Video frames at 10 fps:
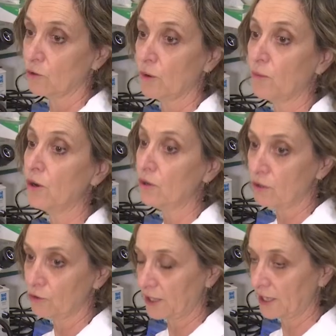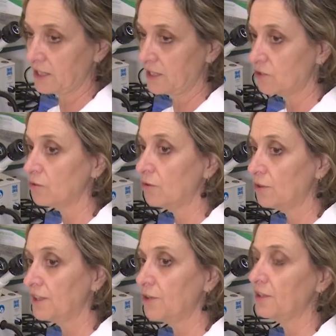au moment de l'acquisition
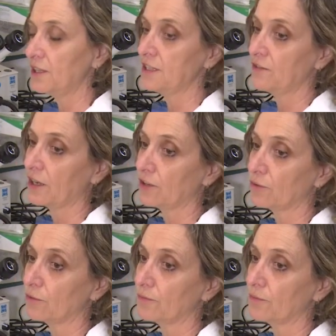des données de diffraction.